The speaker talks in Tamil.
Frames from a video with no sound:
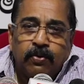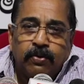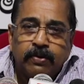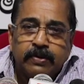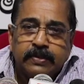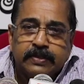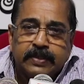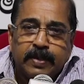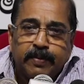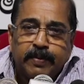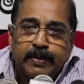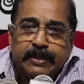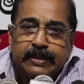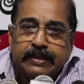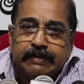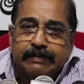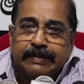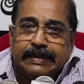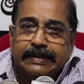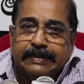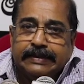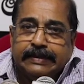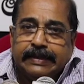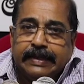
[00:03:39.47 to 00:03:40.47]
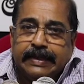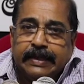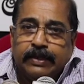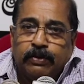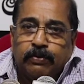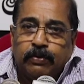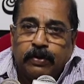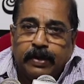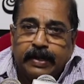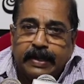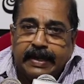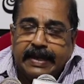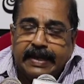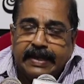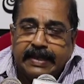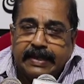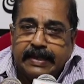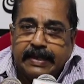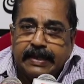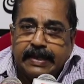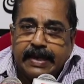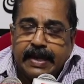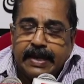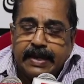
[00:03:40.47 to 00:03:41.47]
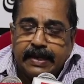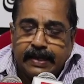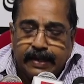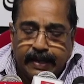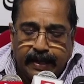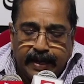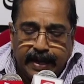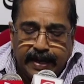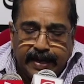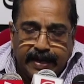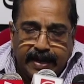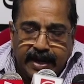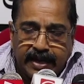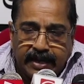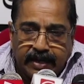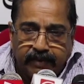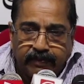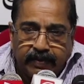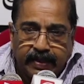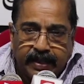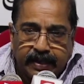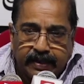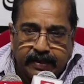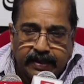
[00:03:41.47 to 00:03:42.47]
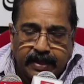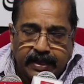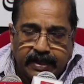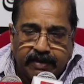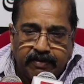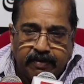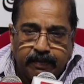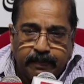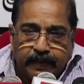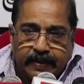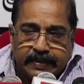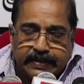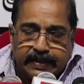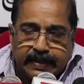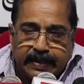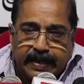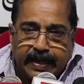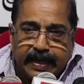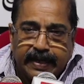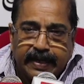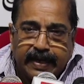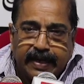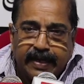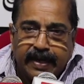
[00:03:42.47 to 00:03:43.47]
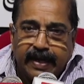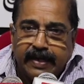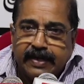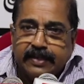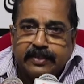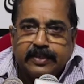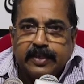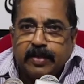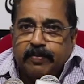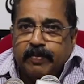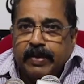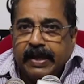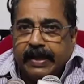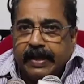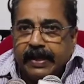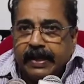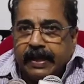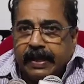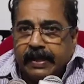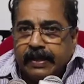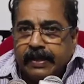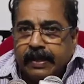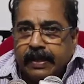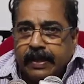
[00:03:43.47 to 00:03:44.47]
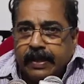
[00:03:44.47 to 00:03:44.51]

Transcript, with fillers: ஒரு சமத்துவத்தை ஒரு நீதியை நிலைநாட்டுவதற்காக அவர் பேசுகிறார் என்றால் நிச்சயமாக இல்லை